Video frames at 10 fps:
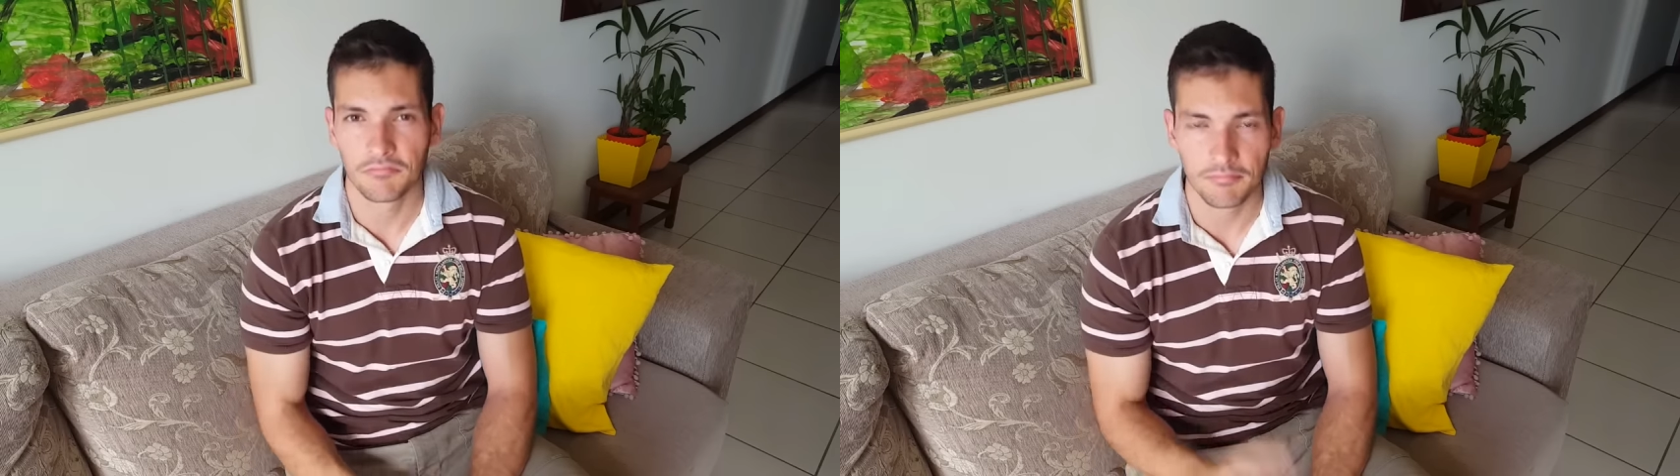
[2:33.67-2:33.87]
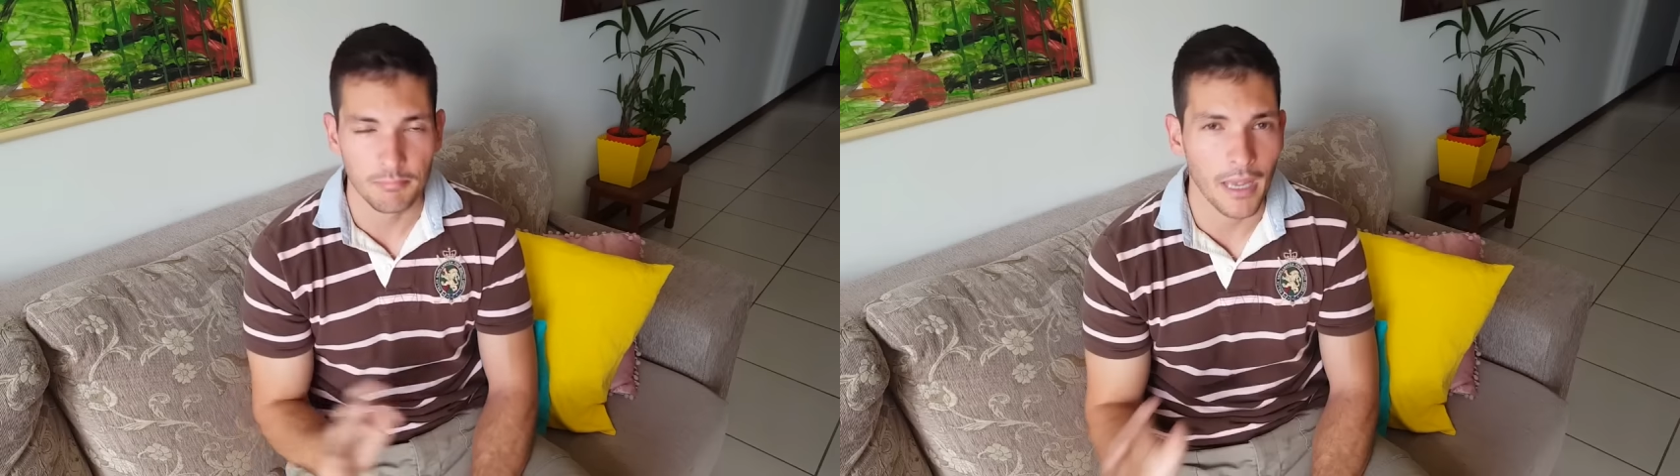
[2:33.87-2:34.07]

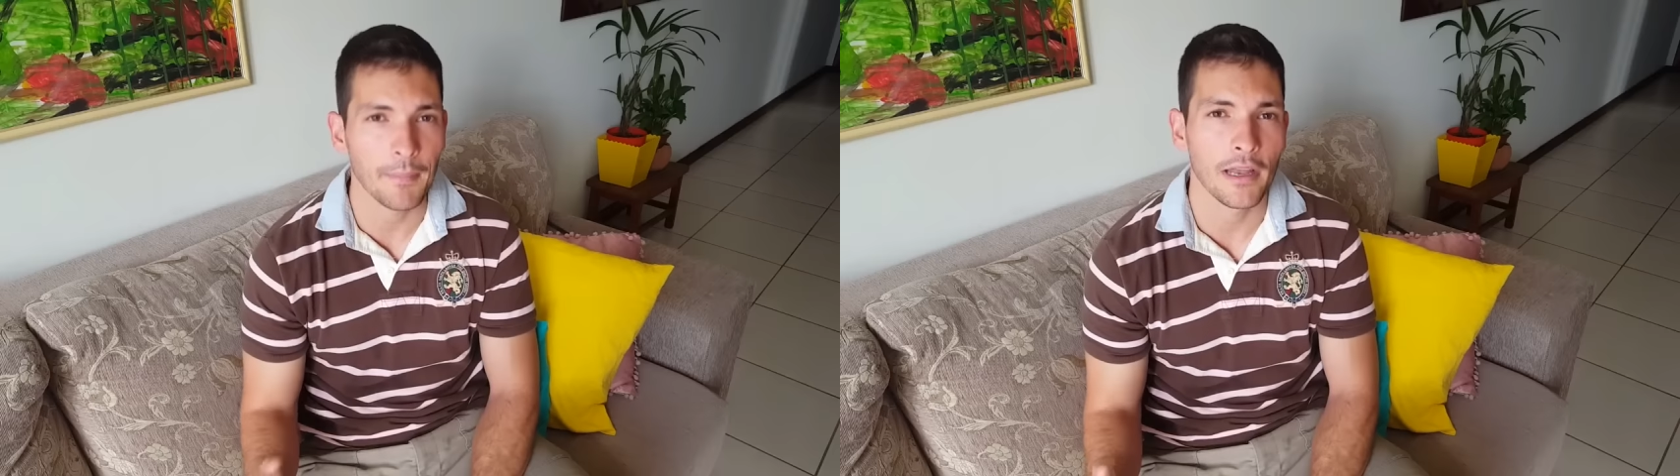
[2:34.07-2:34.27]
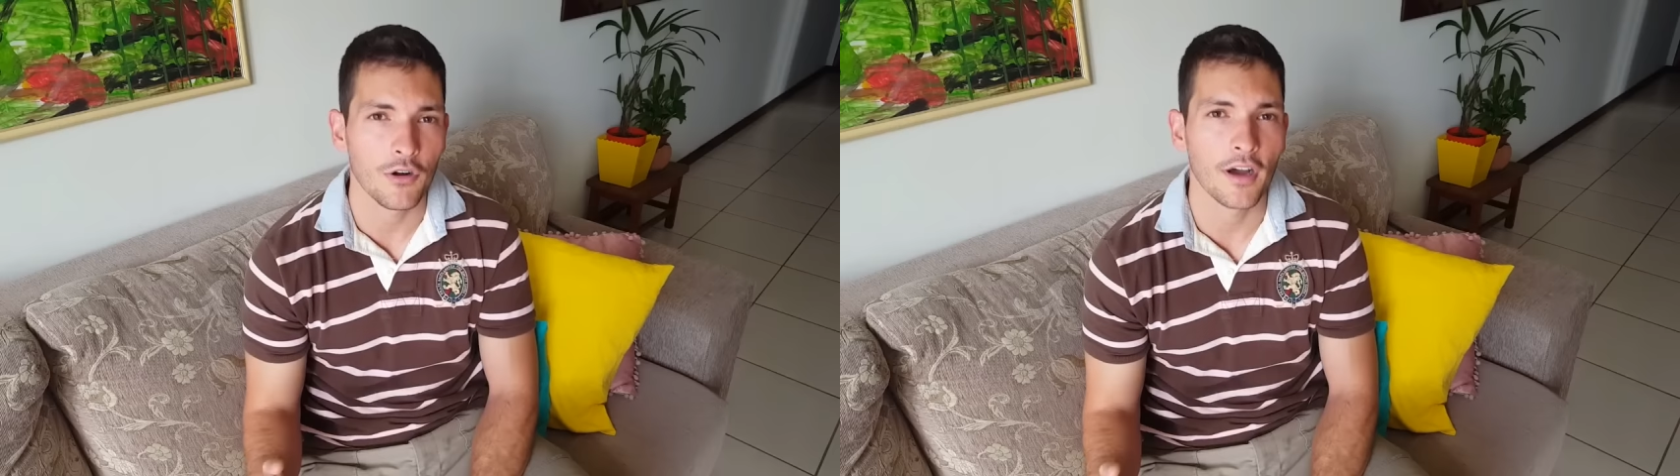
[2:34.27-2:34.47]
bem
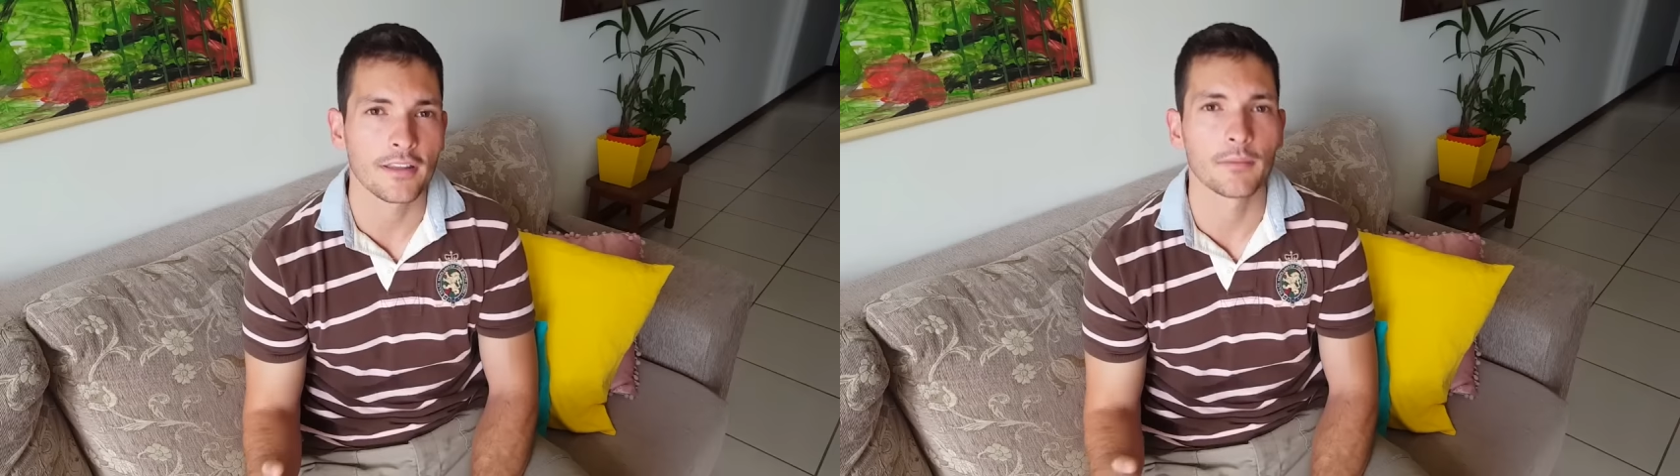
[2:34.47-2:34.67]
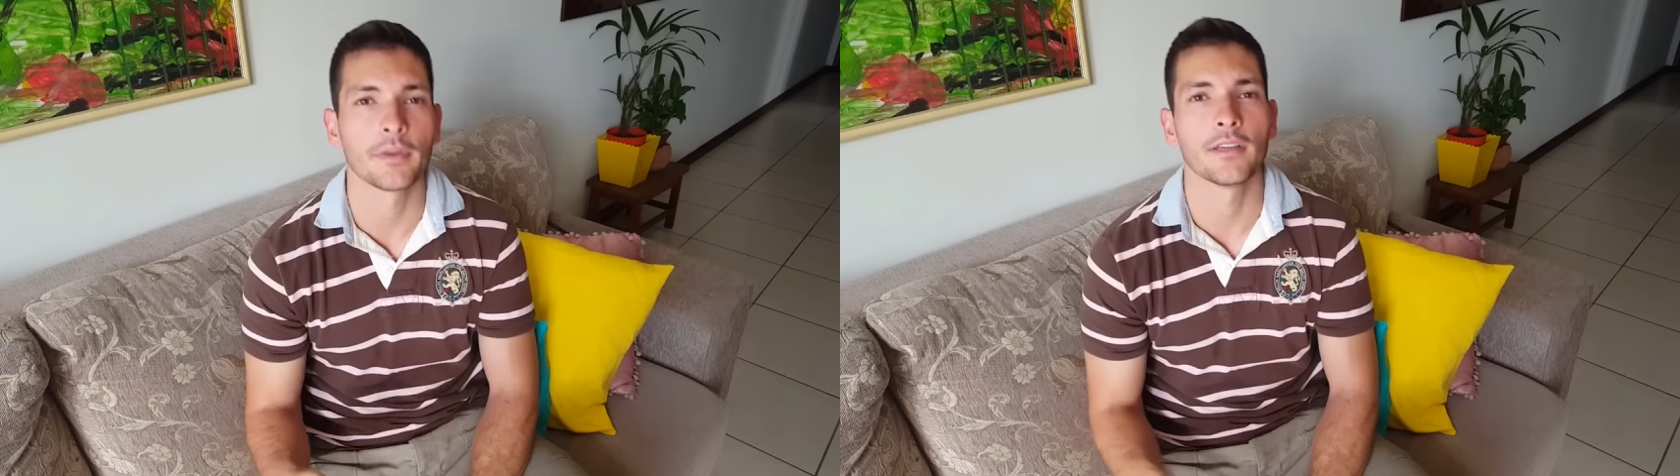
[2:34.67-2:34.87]
melhor
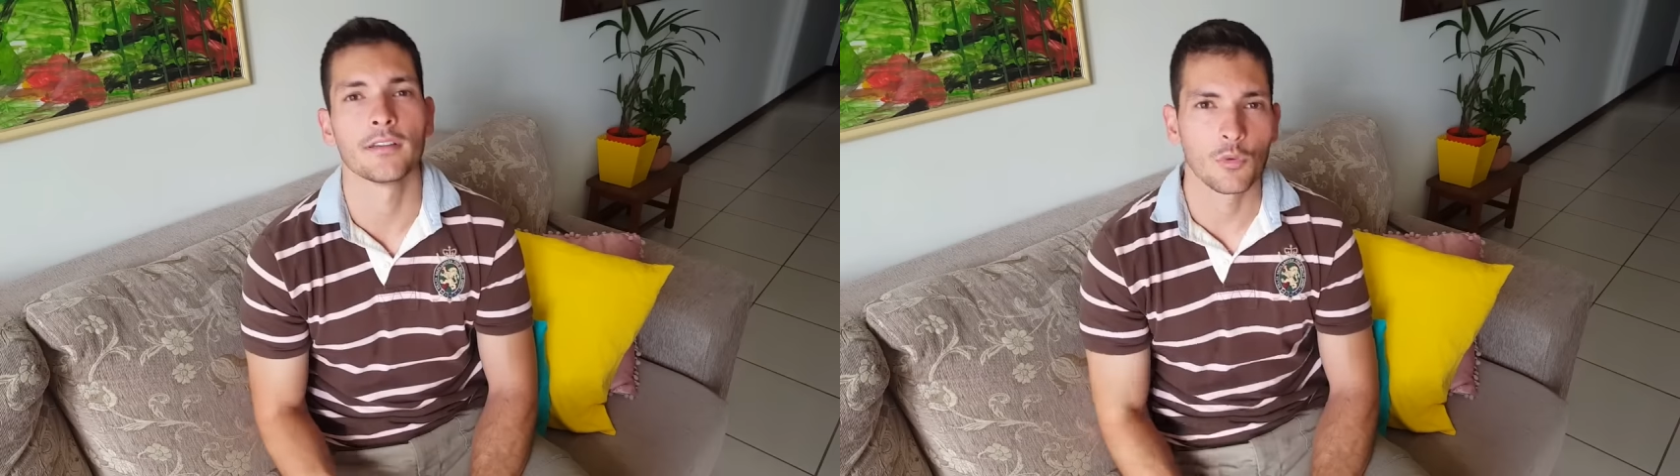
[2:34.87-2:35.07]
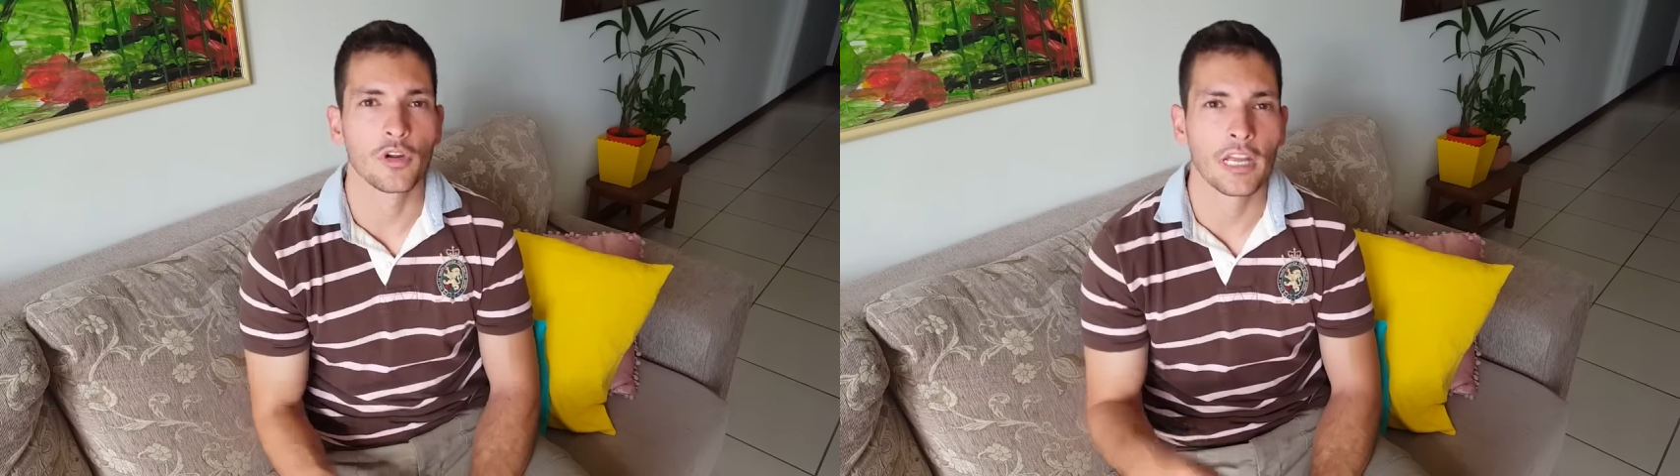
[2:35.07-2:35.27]
também,
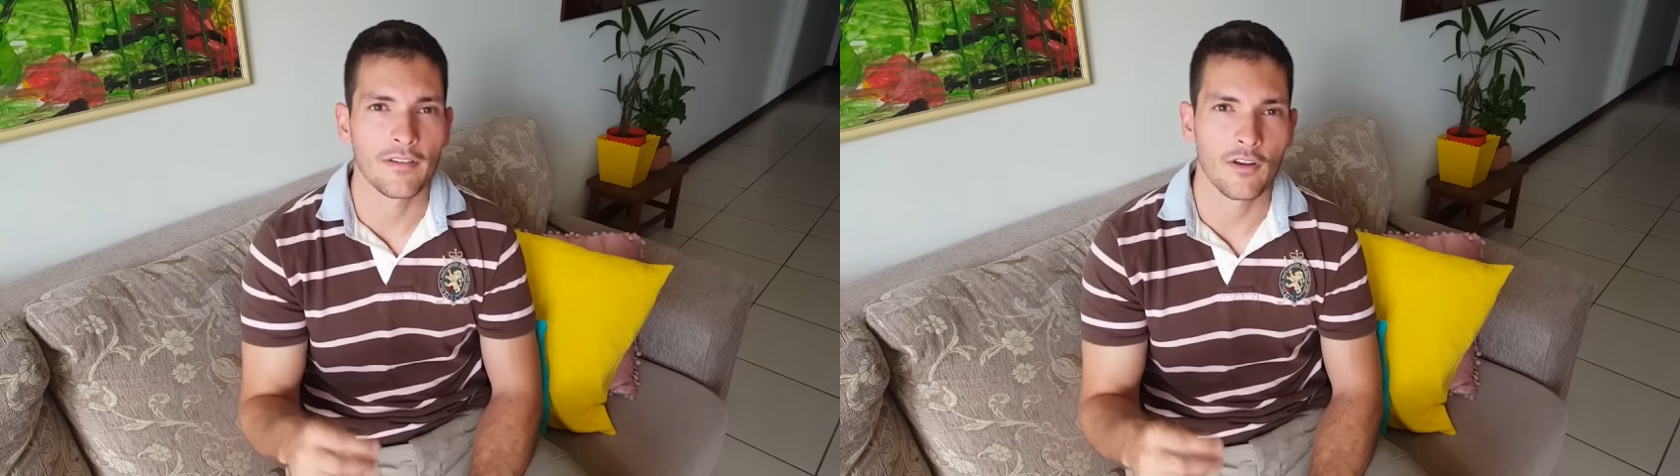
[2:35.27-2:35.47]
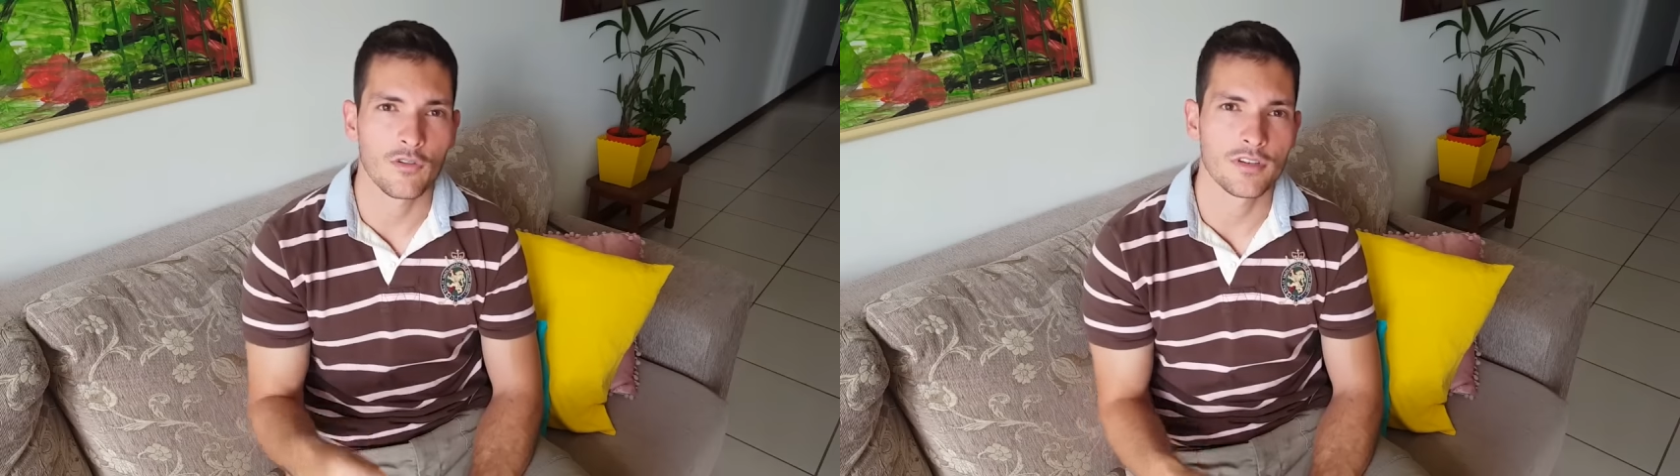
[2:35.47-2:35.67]
porque ela
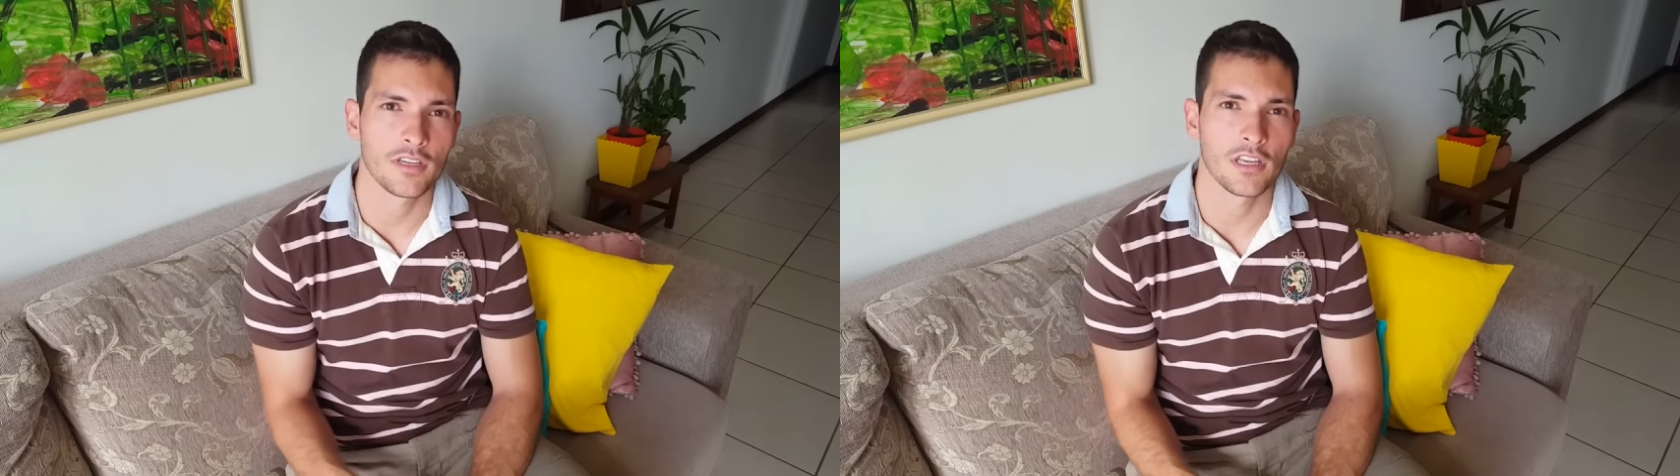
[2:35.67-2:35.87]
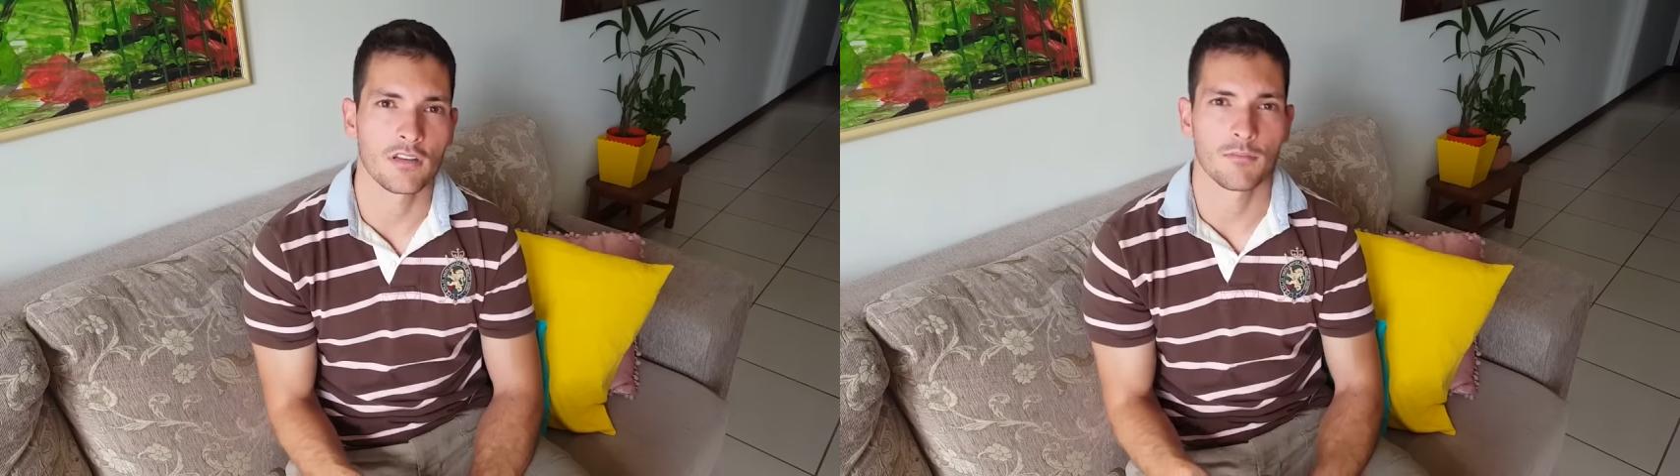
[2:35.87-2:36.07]
vai conseguir